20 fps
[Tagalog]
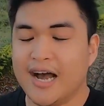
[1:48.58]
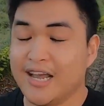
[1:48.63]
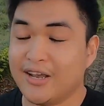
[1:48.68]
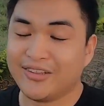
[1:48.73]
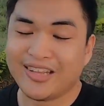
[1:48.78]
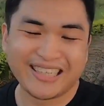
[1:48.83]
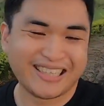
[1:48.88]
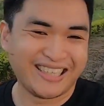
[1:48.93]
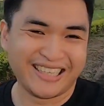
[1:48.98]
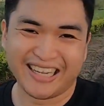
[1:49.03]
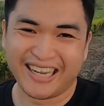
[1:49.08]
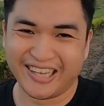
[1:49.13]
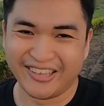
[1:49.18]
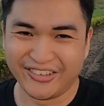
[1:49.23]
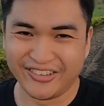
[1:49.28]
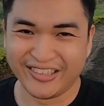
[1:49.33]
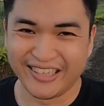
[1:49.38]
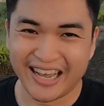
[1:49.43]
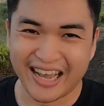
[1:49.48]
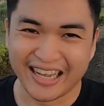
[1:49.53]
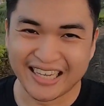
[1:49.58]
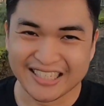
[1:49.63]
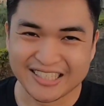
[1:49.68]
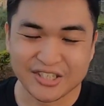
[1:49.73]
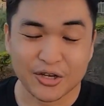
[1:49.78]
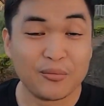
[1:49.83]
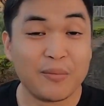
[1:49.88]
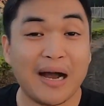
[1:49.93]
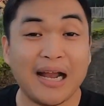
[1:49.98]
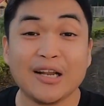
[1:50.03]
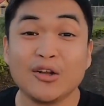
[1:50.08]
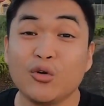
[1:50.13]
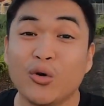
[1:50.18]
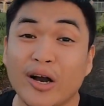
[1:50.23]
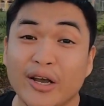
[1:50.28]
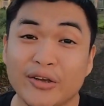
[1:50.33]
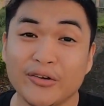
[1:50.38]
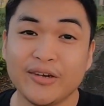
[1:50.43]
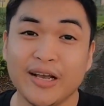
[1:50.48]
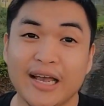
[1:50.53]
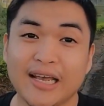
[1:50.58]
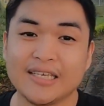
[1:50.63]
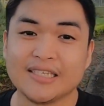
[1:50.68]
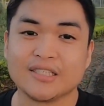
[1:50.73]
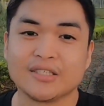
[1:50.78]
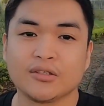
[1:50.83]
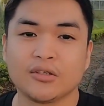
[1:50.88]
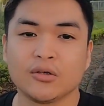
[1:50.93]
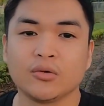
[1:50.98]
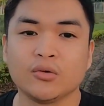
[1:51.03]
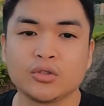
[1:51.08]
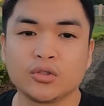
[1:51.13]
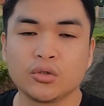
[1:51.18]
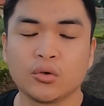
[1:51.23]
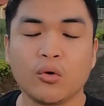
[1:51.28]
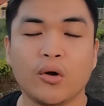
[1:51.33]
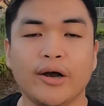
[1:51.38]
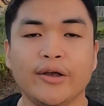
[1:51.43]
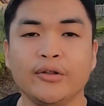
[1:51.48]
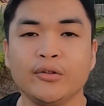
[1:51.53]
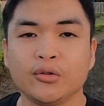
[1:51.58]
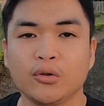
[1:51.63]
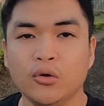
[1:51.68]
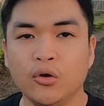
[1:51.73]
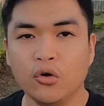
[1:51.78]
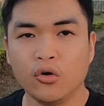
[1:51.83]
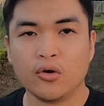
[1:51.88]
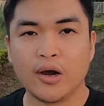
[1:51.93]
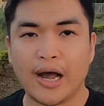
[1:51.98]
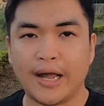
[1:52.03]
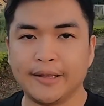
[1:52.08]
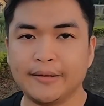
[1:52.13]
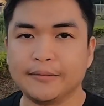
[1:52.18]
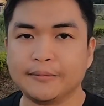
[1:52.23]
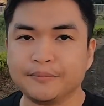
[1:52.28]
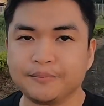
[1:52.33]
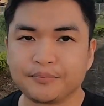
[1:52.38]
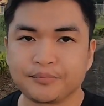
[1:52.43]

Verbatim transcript: Ayun natin ng ganun guys. So mahal ko kayo guys. So gusto ko kayong tulungan.